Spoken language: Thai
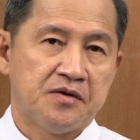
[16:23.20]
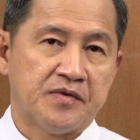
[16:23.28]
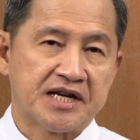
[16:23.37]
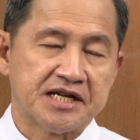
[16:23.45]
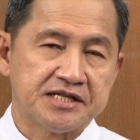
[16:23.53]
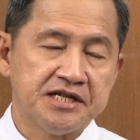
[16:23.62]

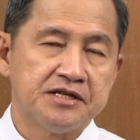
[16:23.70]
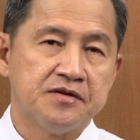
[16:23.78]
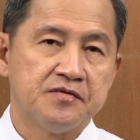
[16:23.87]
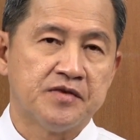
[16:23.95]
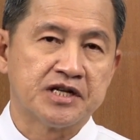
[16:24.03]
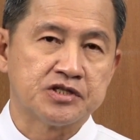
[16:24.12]
วันอาทิตย์
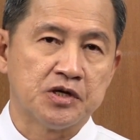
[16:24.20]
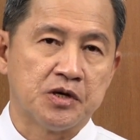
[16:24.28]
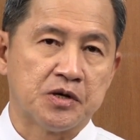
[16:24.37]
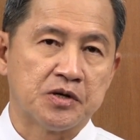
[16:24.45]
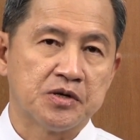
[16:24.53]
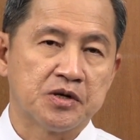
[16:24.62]
วันฉล
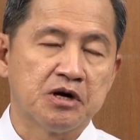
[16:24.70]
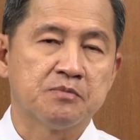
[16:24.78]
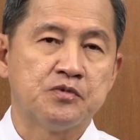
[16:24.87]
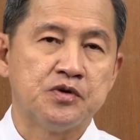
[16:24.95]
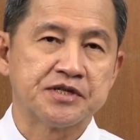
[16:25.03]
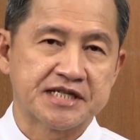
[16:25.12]
องครอบ
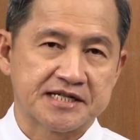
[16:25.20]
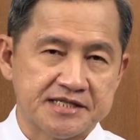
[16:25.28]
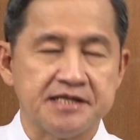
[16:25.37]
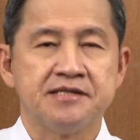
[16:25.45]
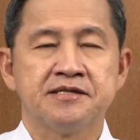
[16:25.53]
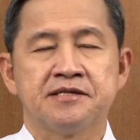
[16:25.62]
ครัวศักดิ์
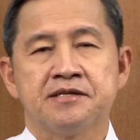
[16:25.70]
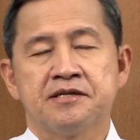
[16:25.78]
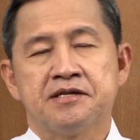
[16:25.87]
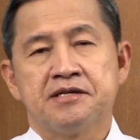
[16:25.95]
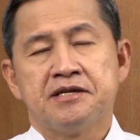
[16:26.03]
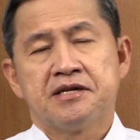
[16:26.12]
สิทธิ์
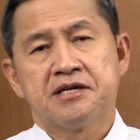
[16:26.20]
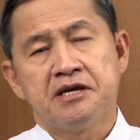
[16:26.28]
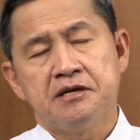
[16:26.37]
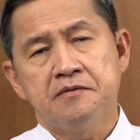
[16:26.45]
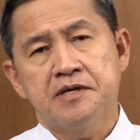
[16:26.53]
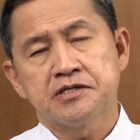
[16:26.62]
ใน
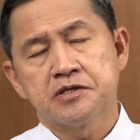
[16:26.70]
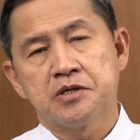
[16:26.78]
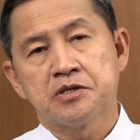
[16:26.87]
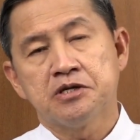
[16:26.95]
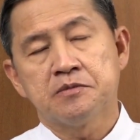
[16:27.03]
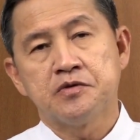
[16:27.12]
วันฉลอ
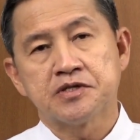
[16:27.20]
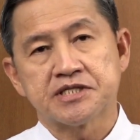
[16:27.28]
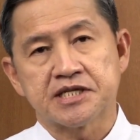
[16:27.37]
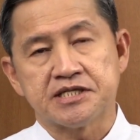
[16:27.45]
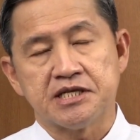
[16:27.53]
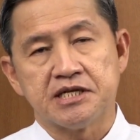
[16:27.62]
งครอบครัว
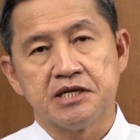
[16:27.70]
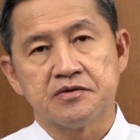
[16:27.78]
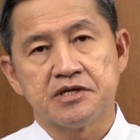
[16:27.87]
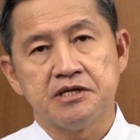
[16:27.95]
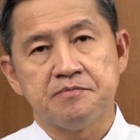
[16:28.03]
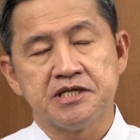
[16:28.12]
ศักดิ์สิทธิ์เรา
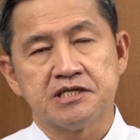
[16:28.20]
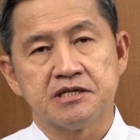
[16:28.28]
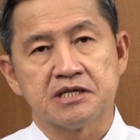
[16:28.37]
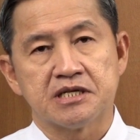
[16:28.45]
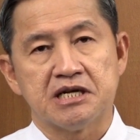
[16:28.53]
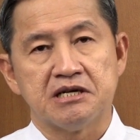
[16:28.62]
ได้พิจา
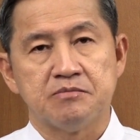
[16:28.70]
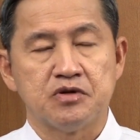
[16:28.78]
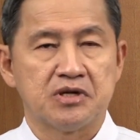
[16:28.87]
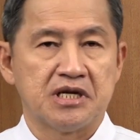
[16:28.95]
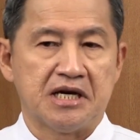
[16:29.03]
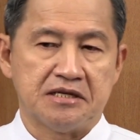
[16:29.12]
รณาบ
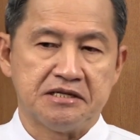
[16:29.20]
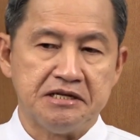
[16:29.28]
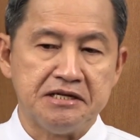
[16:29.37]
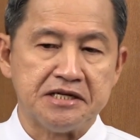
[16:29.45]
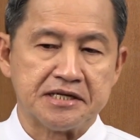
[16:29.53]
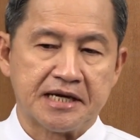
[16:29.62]
ทอ่านที่
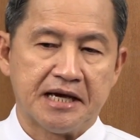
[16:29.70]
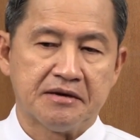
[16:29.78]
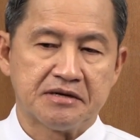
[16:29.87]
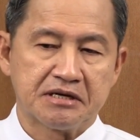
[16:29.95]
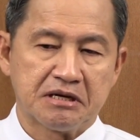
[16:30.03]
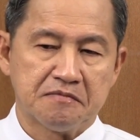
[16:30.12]
หนึ่งแล้ว
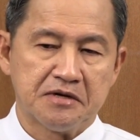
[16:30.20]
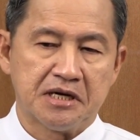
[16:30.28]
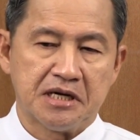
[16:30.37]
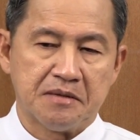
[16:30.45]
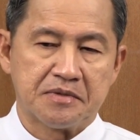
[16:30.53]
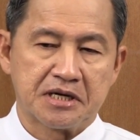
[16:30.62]
นะครับว่า
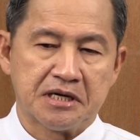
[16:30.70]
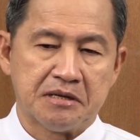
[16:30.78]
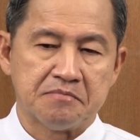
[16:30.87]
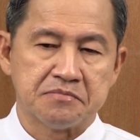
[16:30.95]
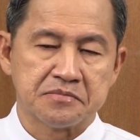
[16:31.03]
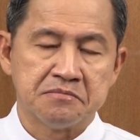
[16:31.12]
อับราฮั
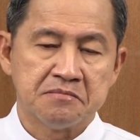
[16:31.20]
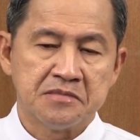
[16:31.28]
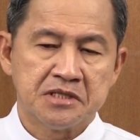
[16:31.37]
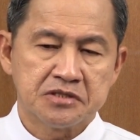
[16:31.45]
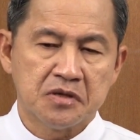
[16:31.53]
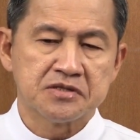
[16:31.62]
ม
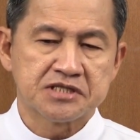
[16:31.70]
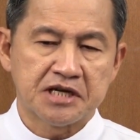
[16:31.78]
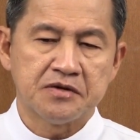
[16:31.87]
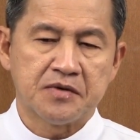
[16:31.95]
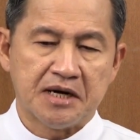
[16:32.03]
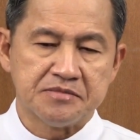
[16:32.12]
ต้องใช้
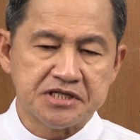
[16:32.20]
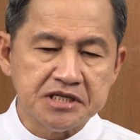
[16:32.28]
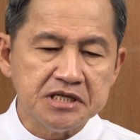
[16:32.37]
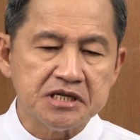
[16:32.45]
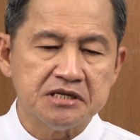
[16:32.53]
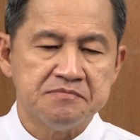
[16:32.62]
ความ
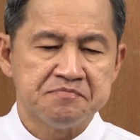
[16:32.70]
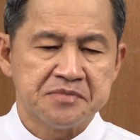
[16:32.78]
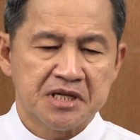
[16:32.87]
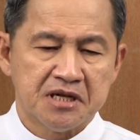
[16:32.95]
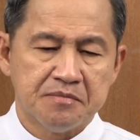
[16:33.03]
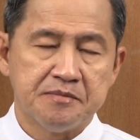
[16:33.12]
เชื่อ
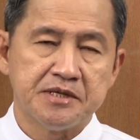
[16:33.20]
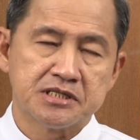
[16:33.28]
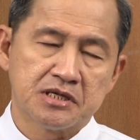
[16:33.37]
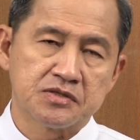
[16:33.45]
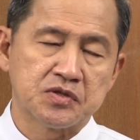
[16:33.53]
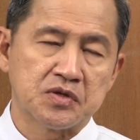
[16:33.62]
และพื่อเป็น
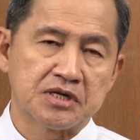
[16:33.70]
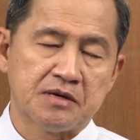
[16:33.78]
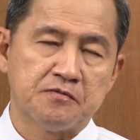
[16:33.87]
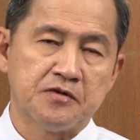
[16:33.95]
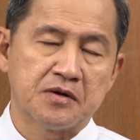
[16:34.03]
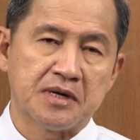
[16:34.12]
เจ้าทรงนับ
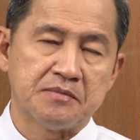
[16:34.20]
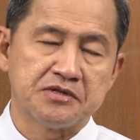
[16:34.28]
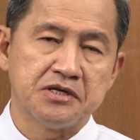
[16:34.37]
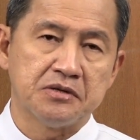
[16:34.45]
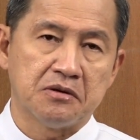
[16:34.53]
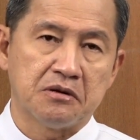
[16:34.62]
ว่าความ
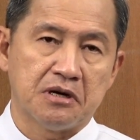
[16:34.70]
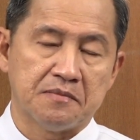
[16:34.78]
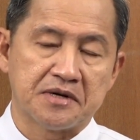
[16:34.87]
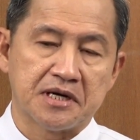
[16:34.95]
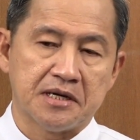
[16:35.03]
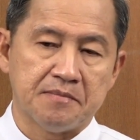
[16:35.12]
เชื่อของอับ
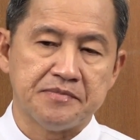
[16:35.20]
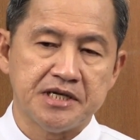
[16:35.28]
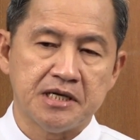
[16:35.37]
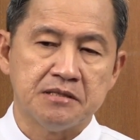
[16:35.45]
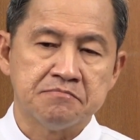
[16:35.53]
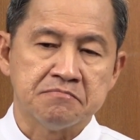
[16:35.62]
ราฮัม
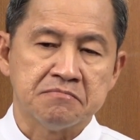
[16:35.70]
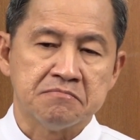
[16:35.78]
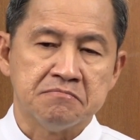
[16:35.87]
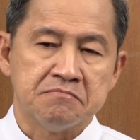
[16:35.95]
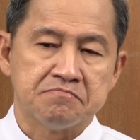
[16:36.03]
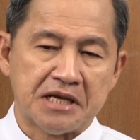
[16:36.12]
เนี่ย
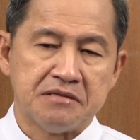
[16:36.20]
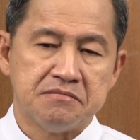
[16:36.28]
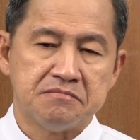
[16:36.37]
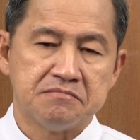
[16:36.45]
เป็น